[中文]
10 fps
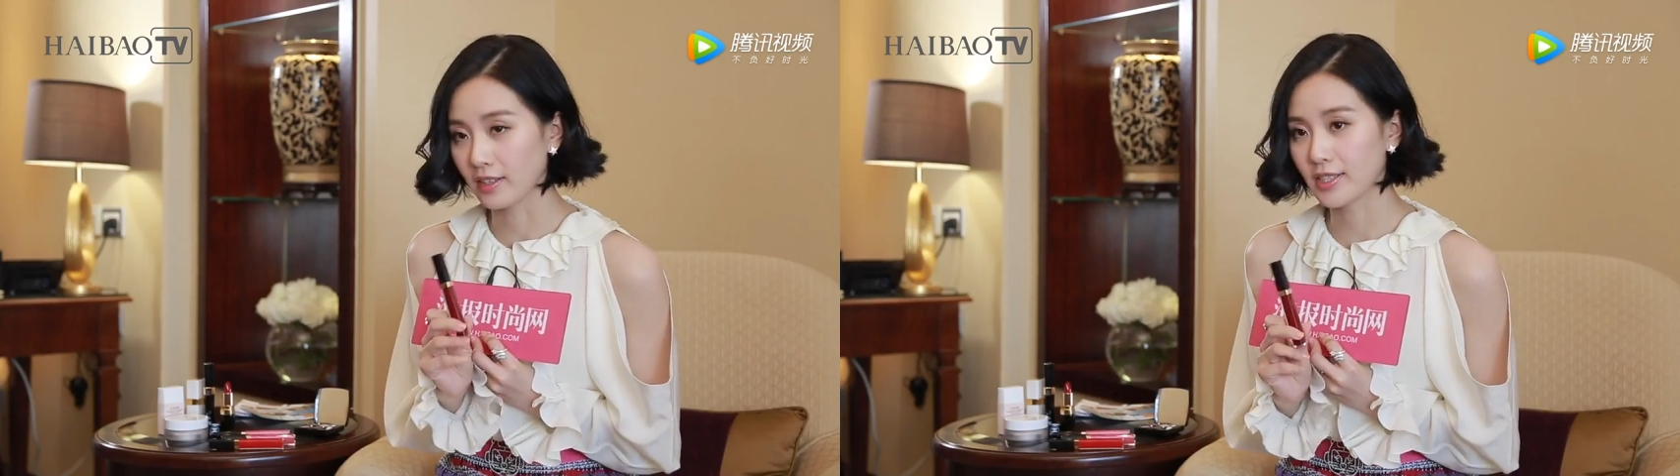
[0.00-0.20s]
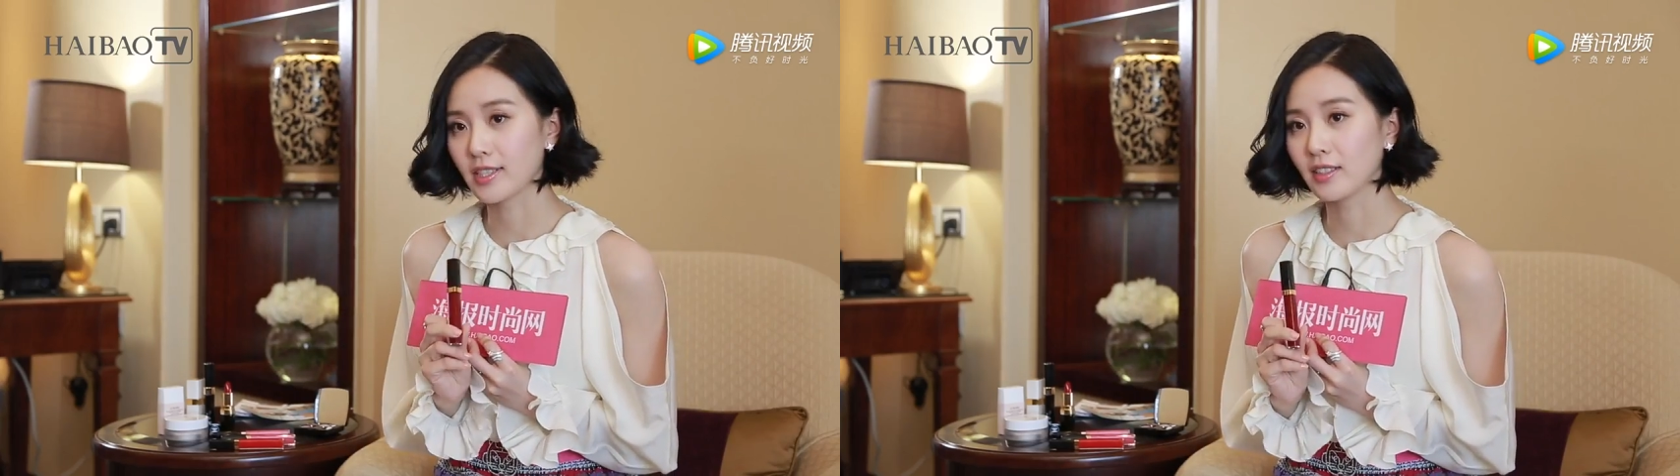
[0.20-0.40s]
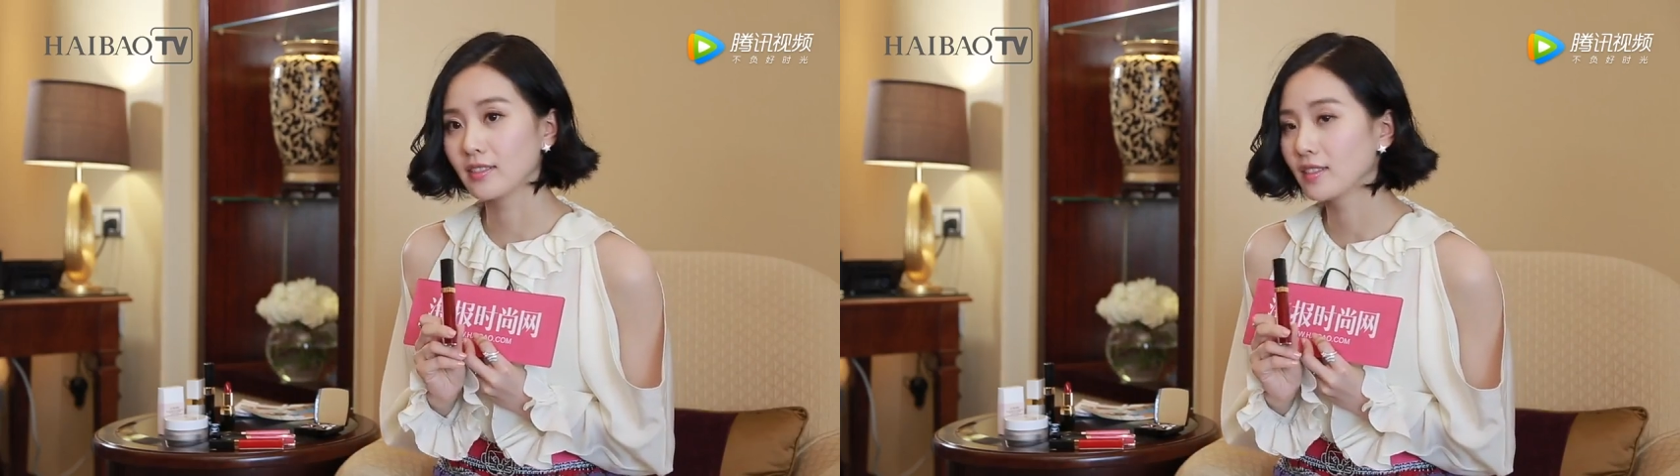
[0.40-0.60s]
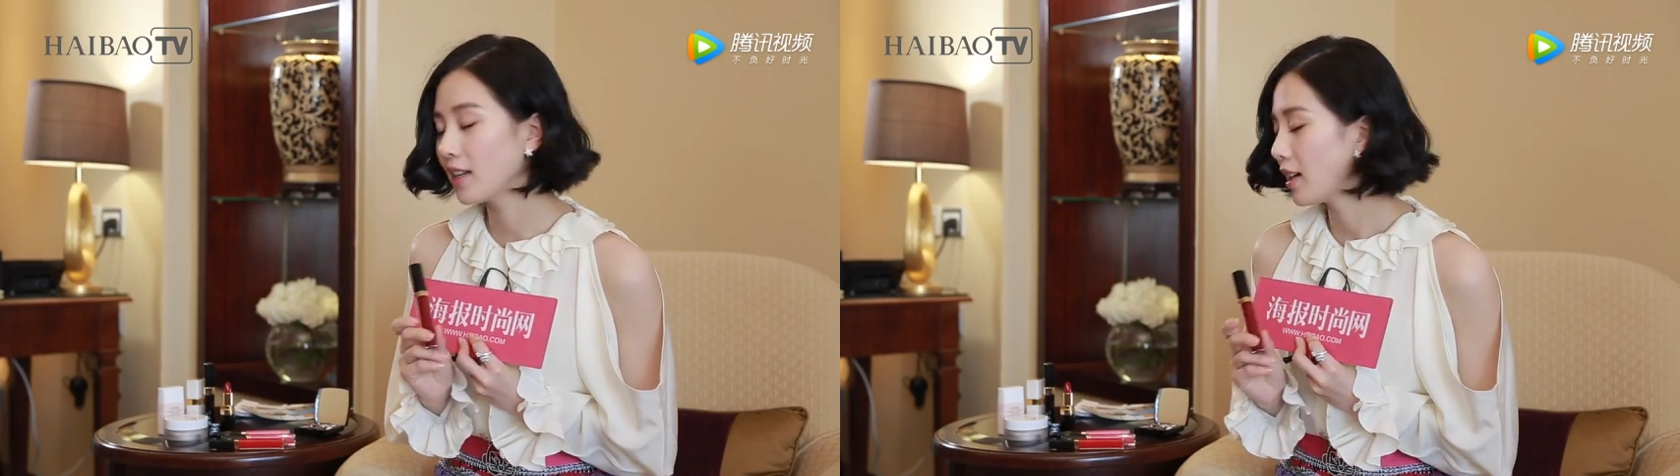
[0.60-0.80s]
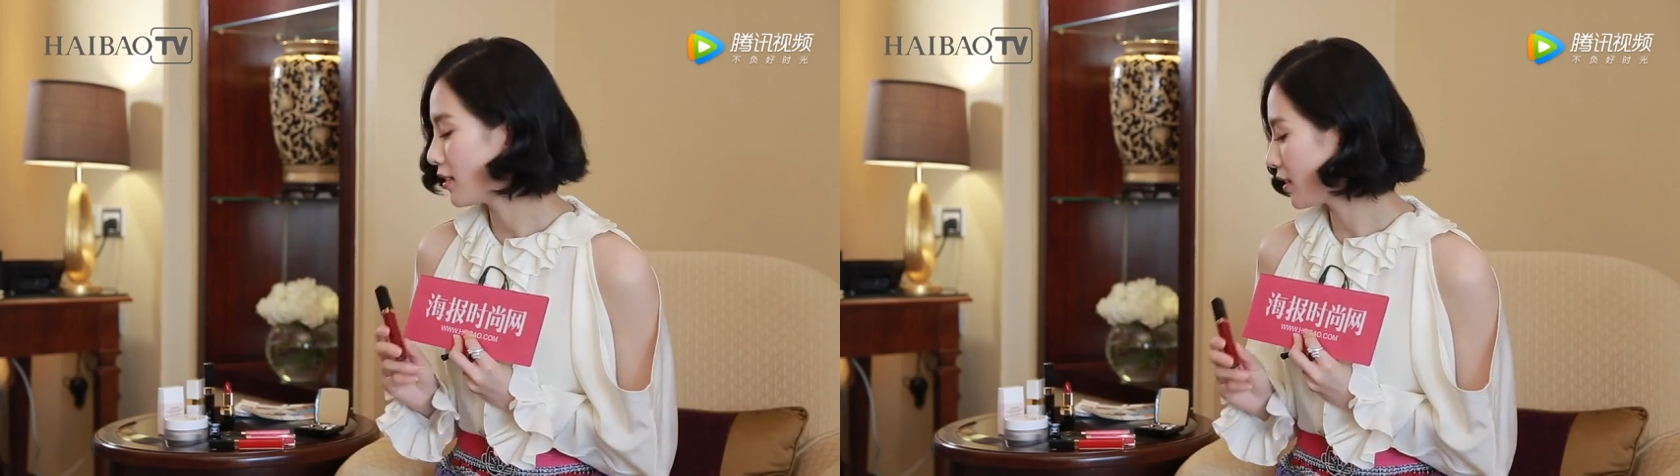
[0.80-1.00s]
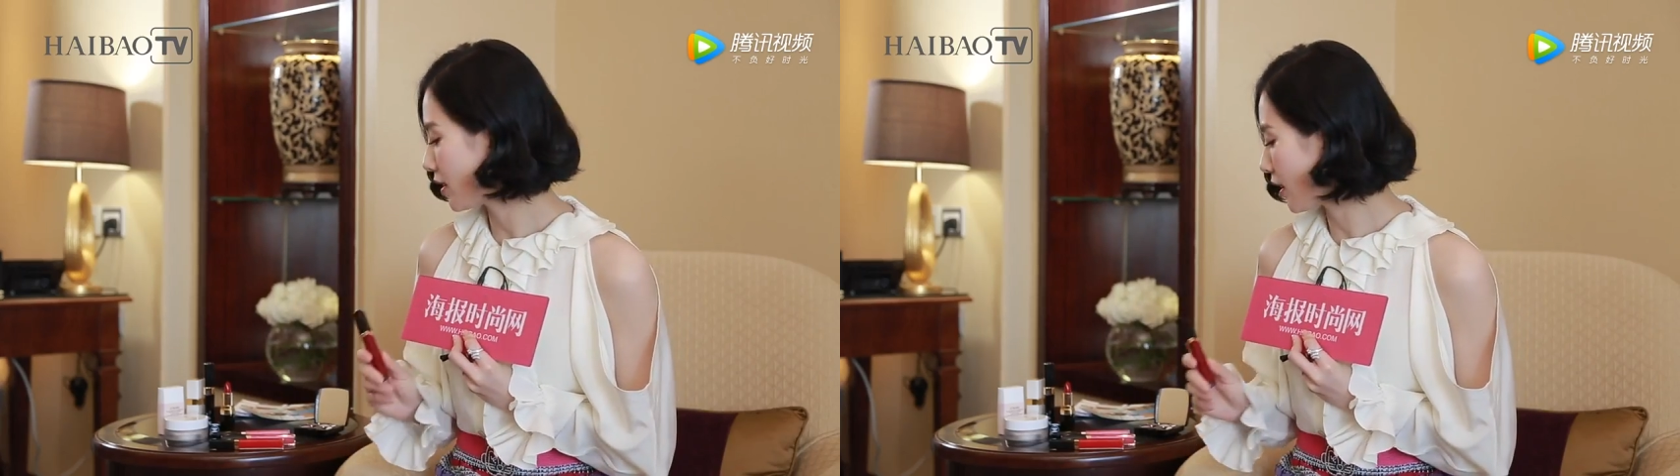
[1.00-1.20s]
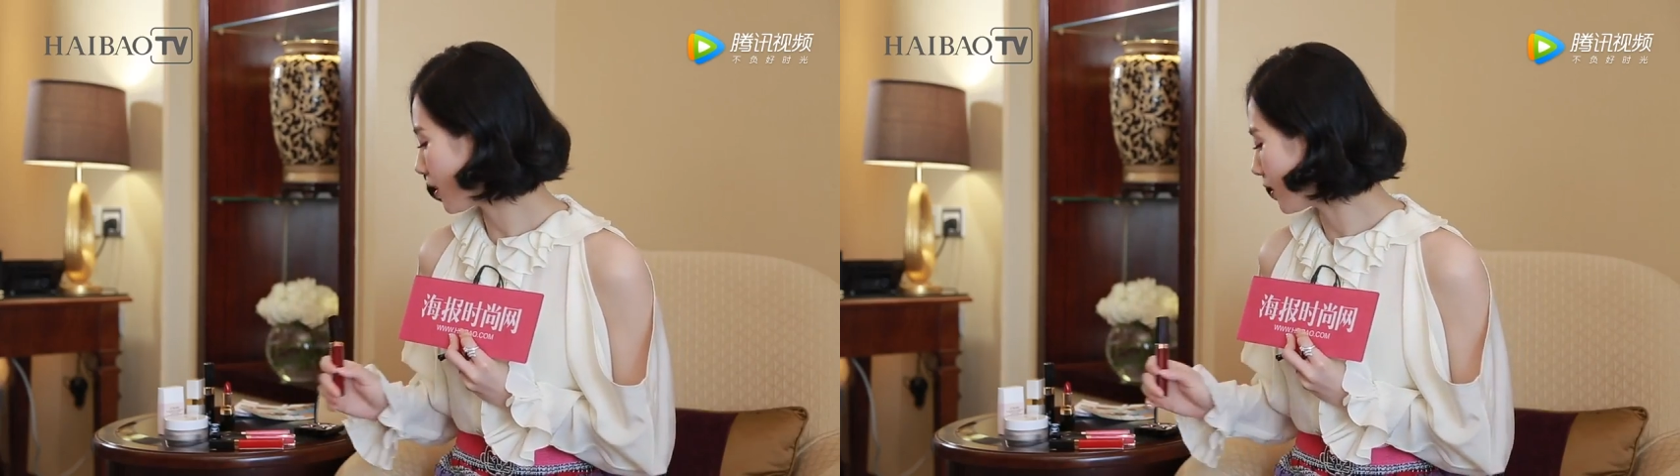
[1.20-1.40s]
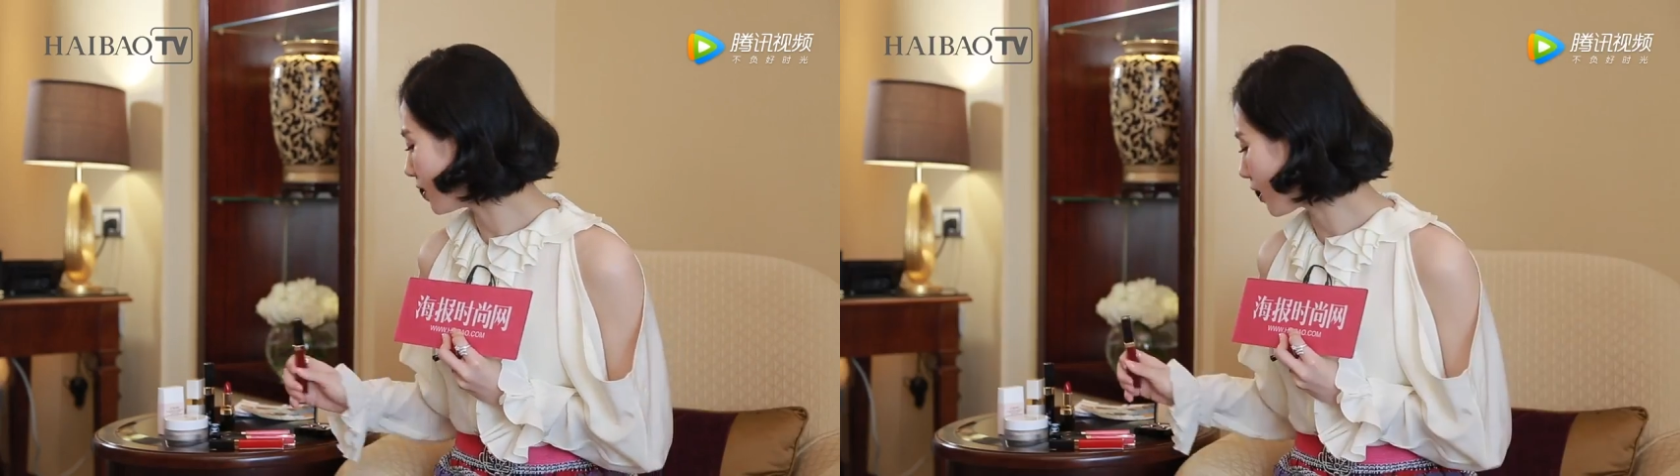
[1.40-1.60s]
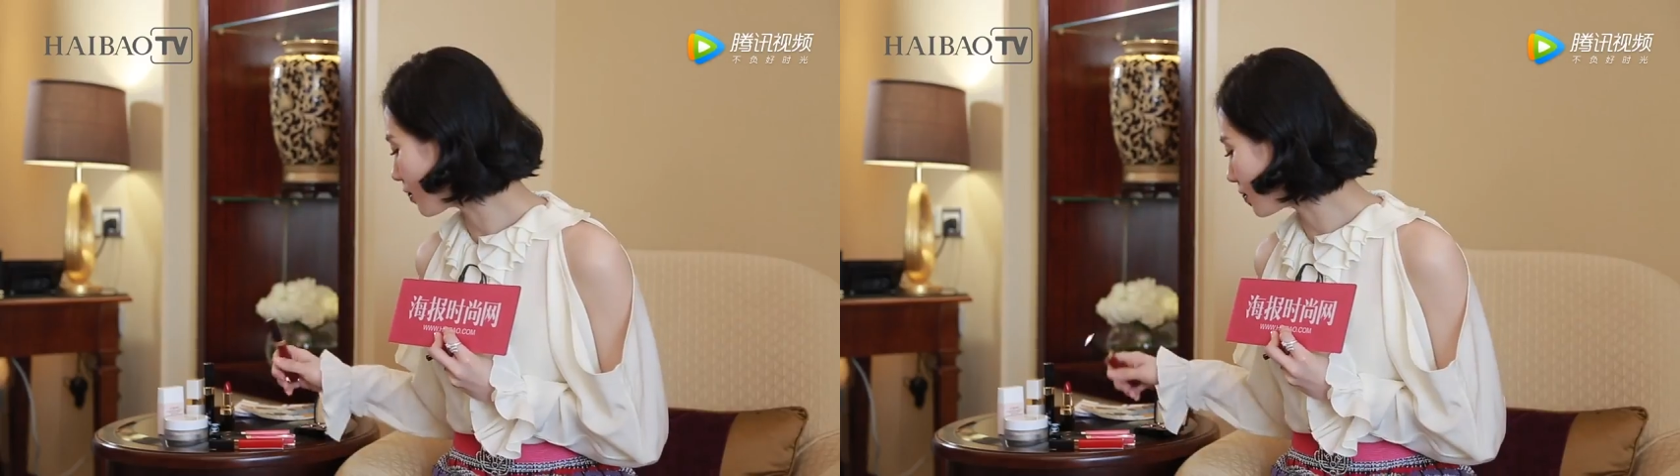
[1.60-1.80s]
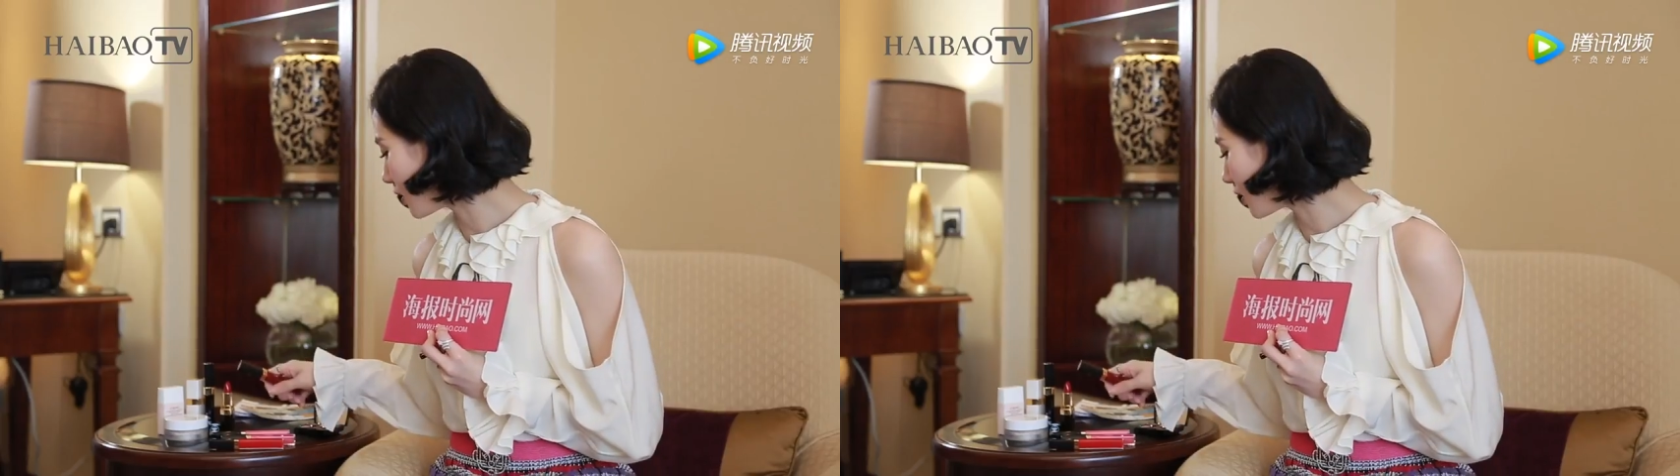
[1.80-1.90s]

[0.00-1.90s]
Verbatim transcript: 深，但它很好